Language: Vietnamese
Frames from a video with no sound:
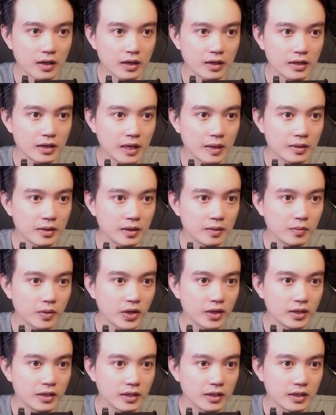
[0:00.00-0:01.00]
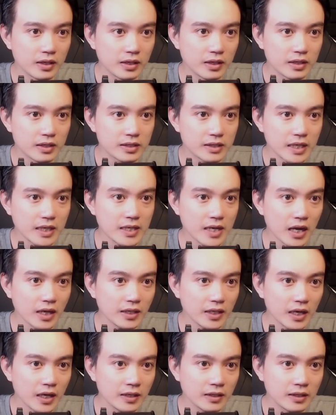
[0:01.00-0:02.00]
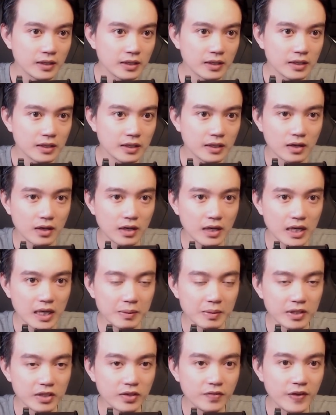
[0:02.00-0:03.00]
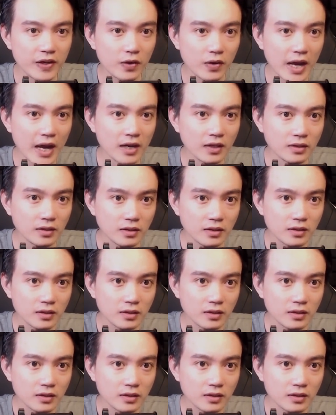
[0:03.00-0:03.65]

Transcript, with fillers: "Nè mọi người, tránh ra hết nha, lên là bình tướng Phi Lô Ca đó."